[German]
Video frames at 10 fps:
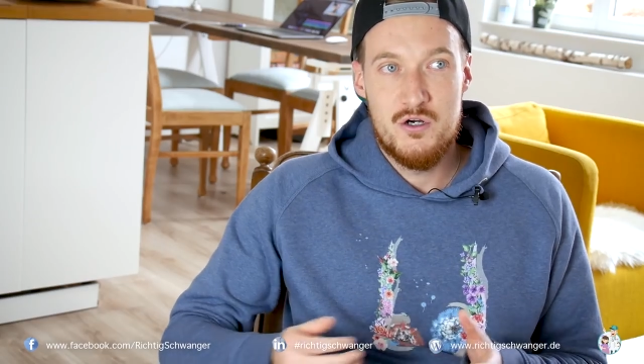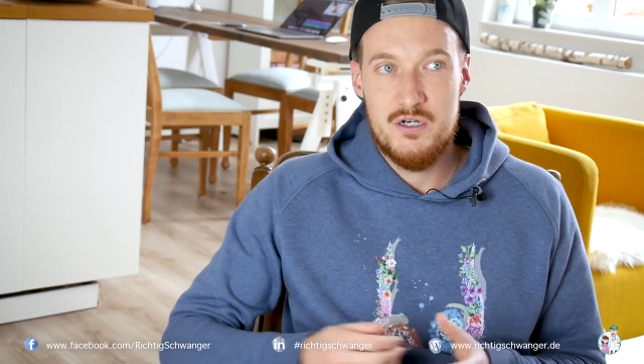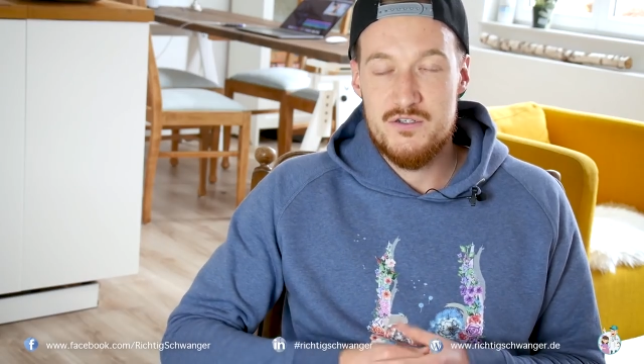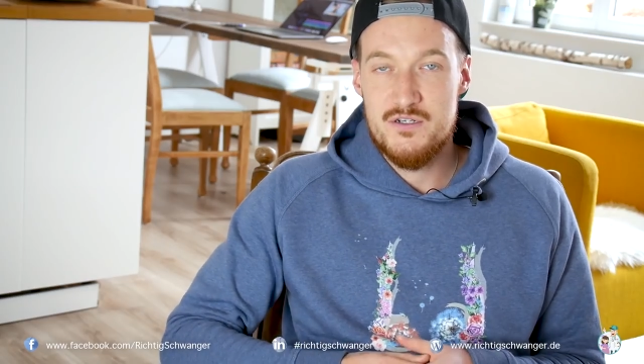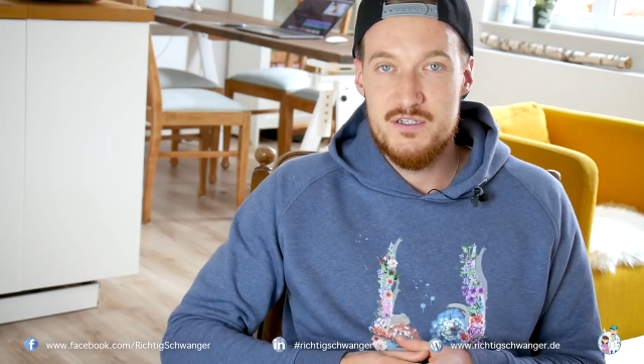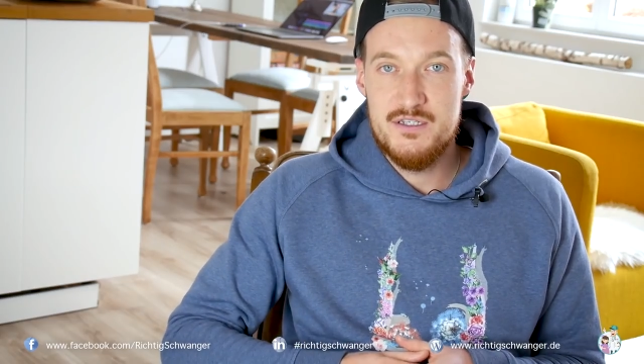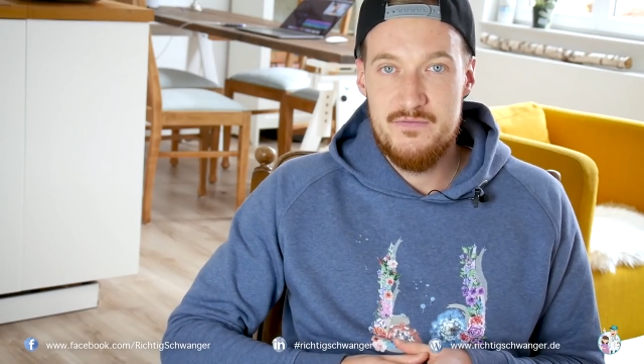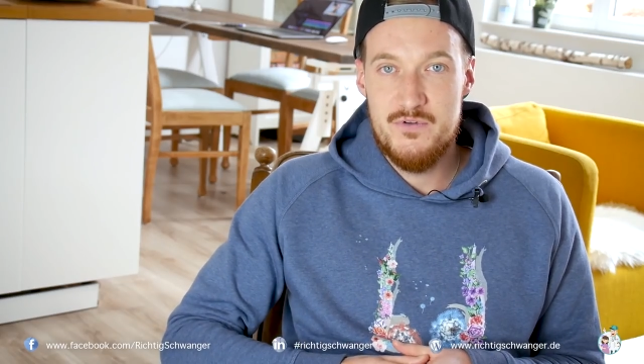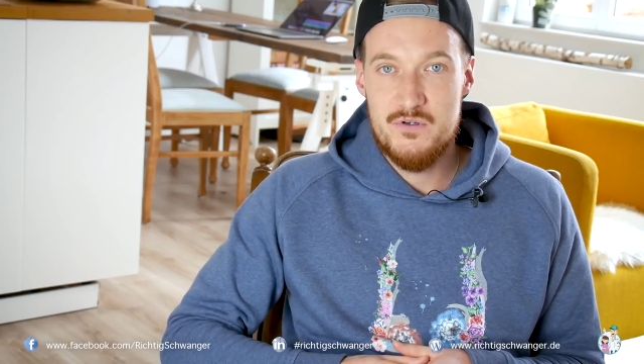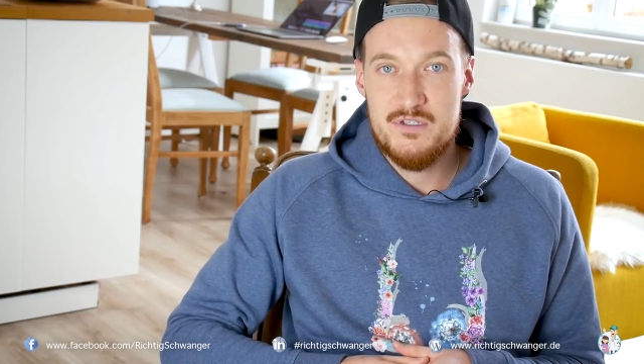Und ansonsten
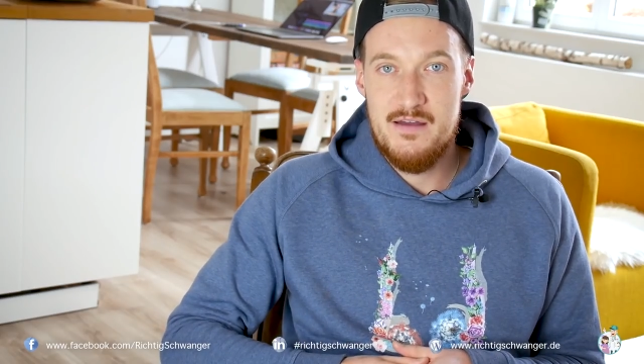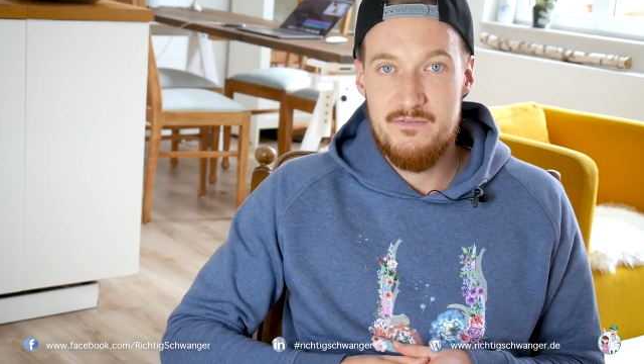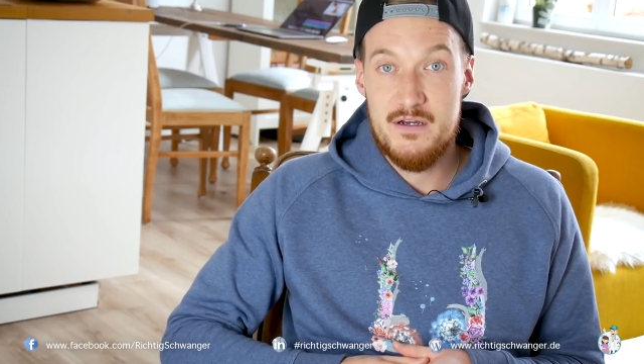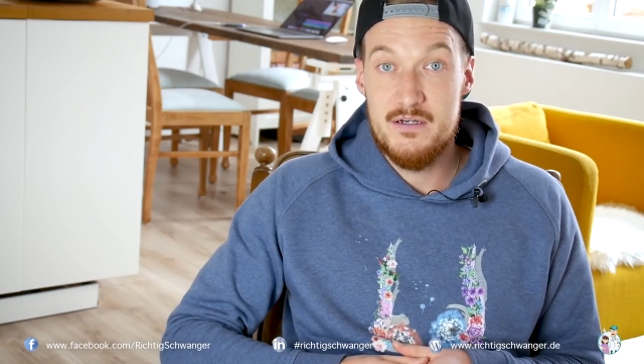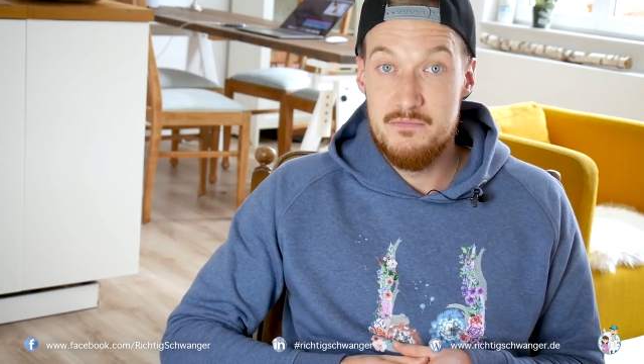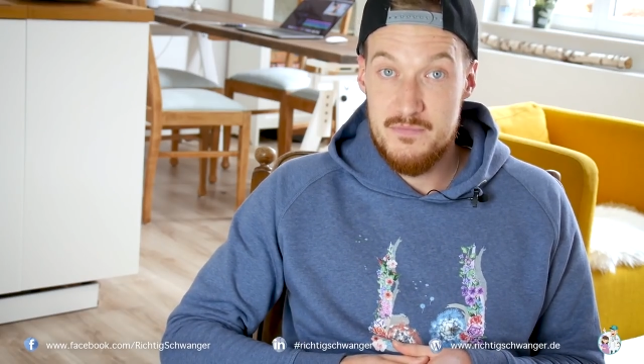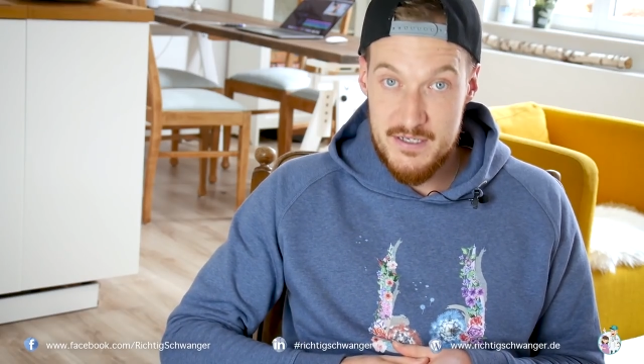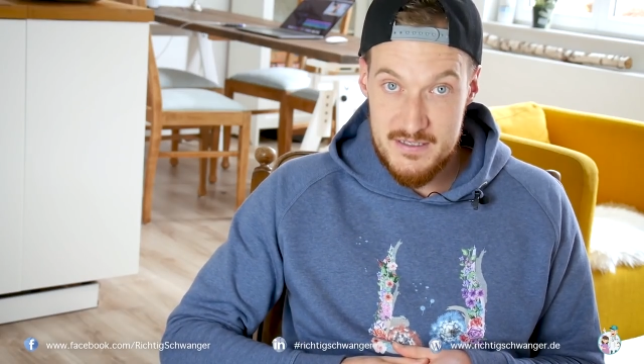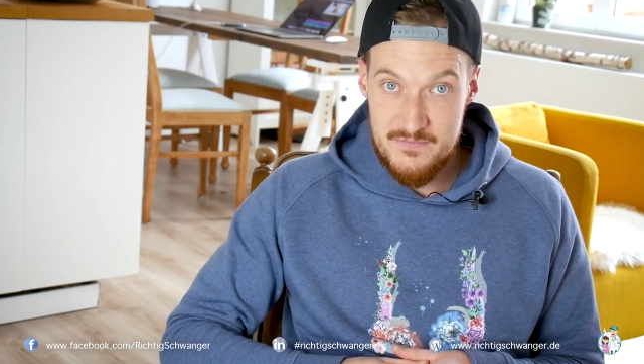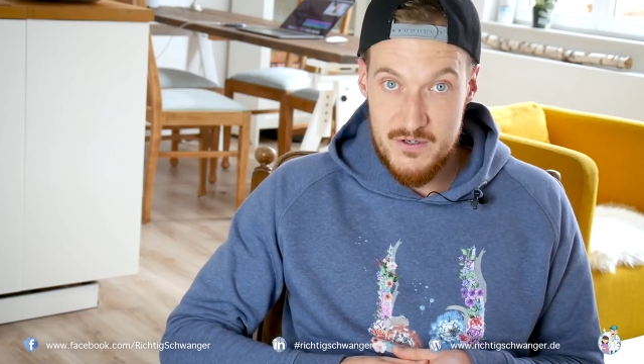sehen wir uns einfach im
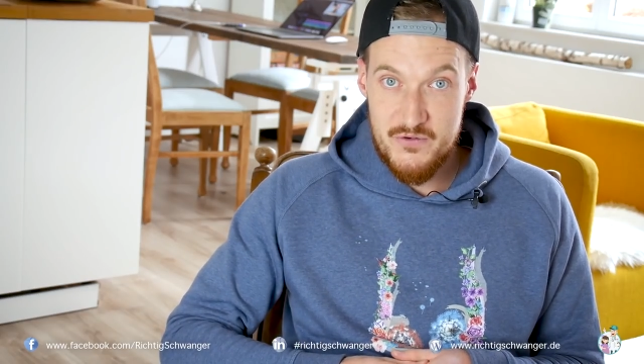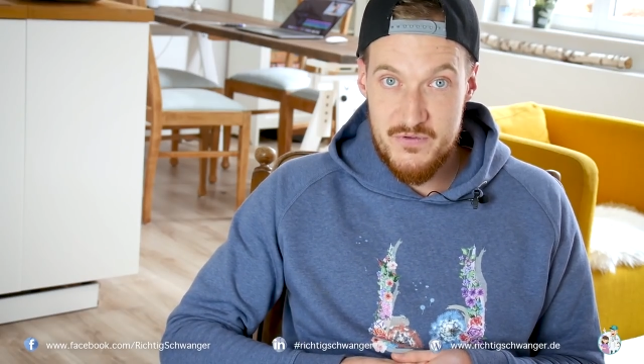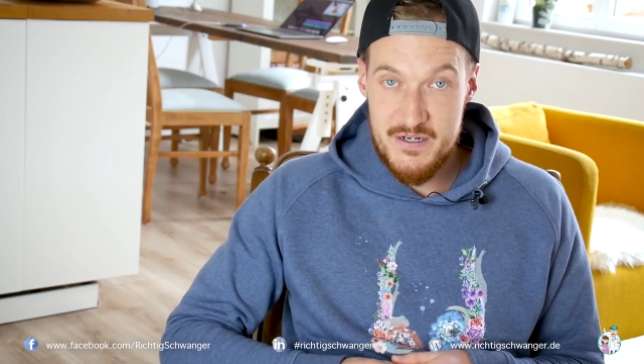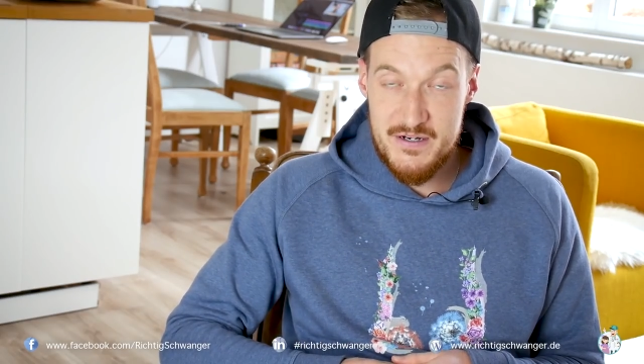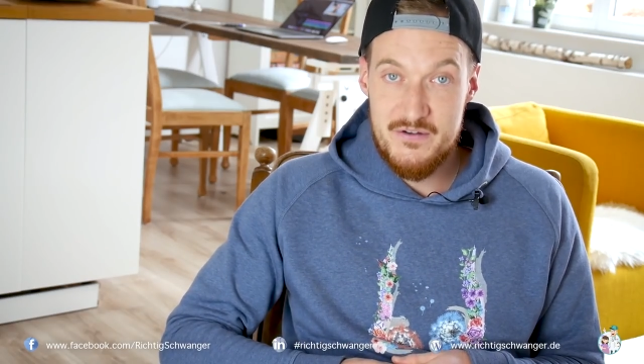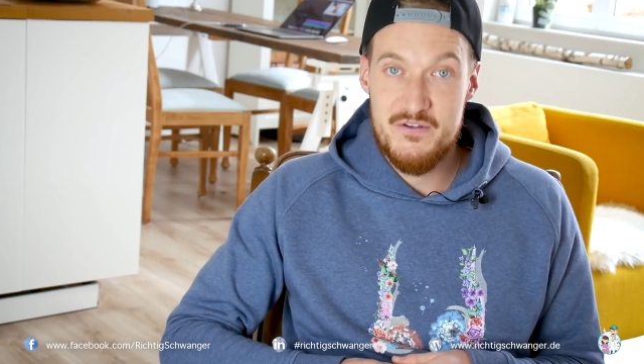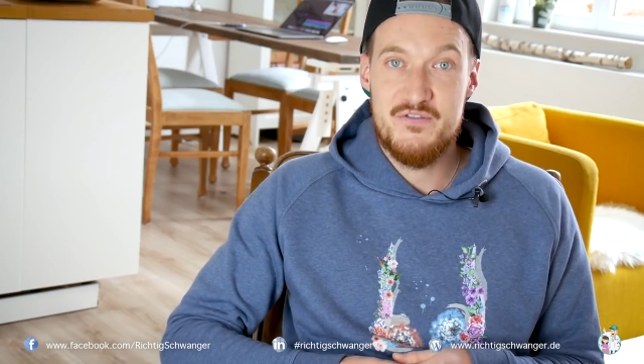nächsten Video wieder.